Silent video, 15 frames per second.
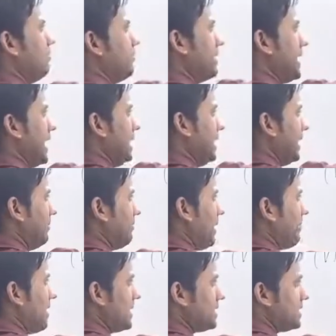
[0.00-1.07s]
19
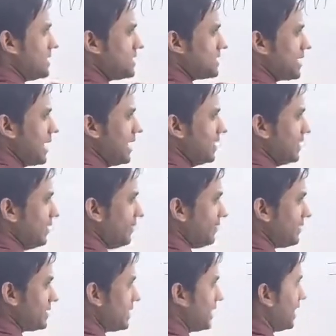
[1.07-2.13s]
बाय माइनस सिक्स का एडिटिव
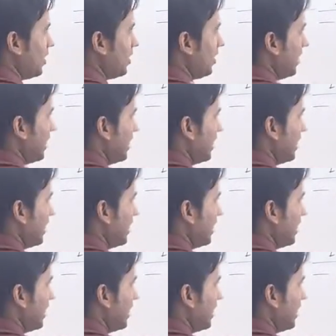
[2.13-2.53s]
इनवर्स निकालो